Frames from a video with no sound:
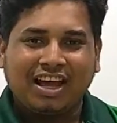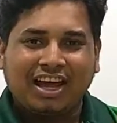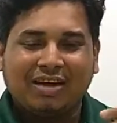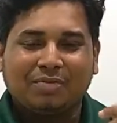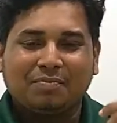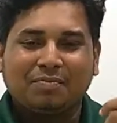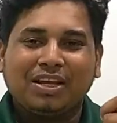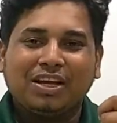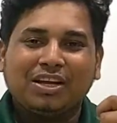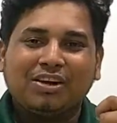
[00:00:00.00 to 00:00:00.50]

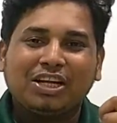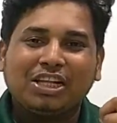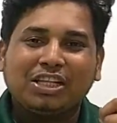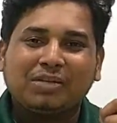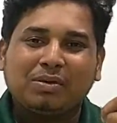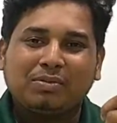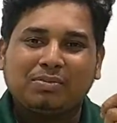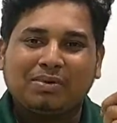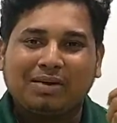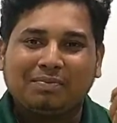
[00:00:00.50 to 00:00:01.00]
আপনারা হয়তো
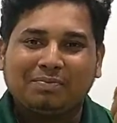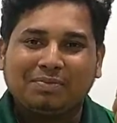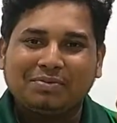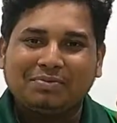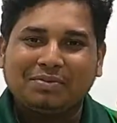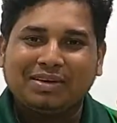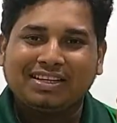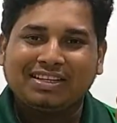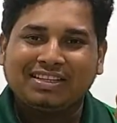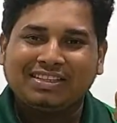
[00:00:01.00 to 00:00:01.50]
বা ভাবতে
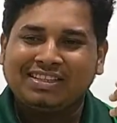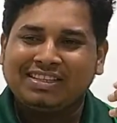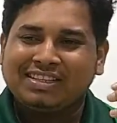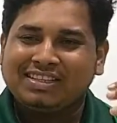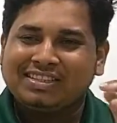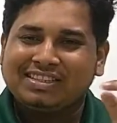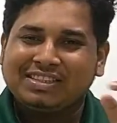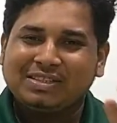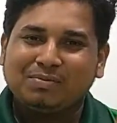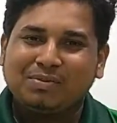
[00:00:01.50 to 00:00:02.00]
পারেন
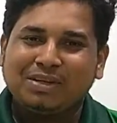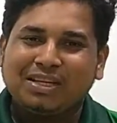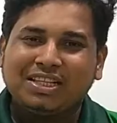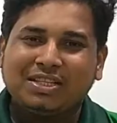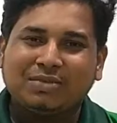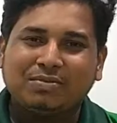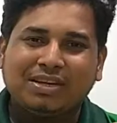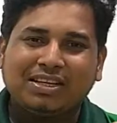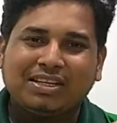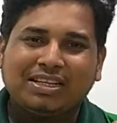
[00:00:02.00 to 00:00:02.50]
যে
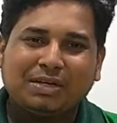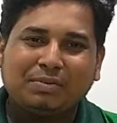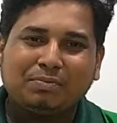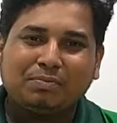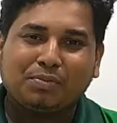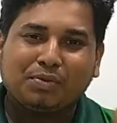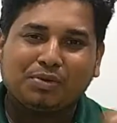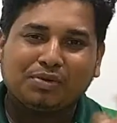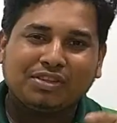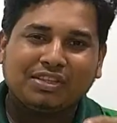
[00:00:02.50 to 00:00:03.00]
মেহেদি ভাইয়া
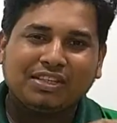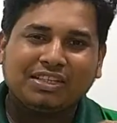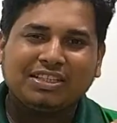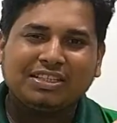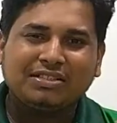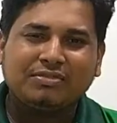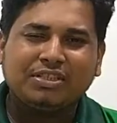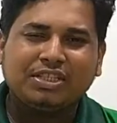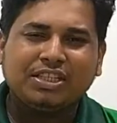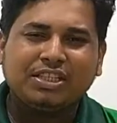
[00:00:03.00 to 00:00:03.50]

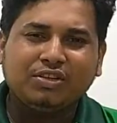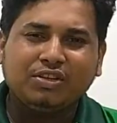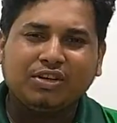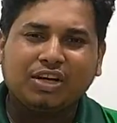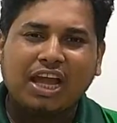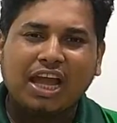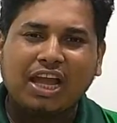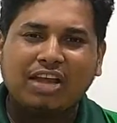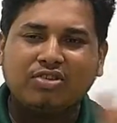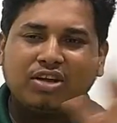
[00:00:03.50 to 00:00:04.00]
প্রত্যেকটি ভিডিও
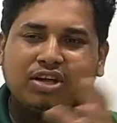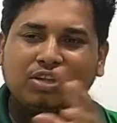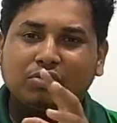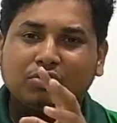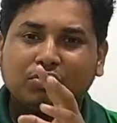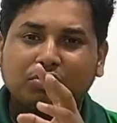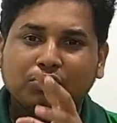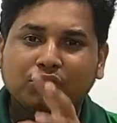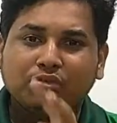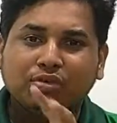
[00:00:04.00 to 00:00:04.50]
কেন এত
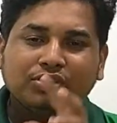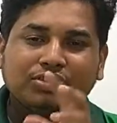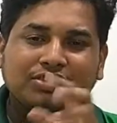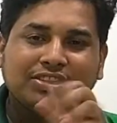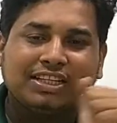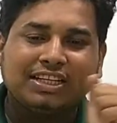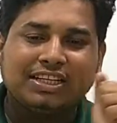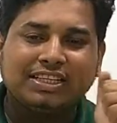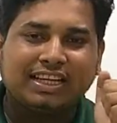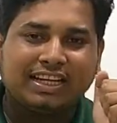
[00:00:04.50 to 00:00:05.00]
ক্লোজ
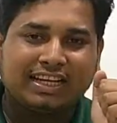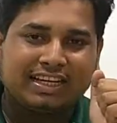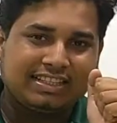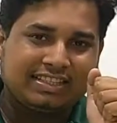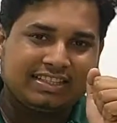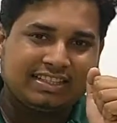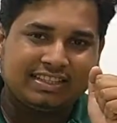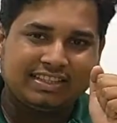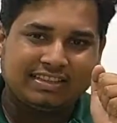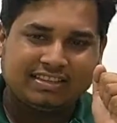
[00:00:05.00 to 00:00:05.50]
থেকে
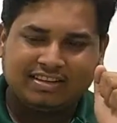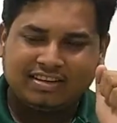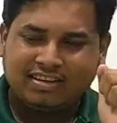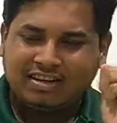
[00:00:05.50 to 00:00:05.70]
দেখাচ্ছেন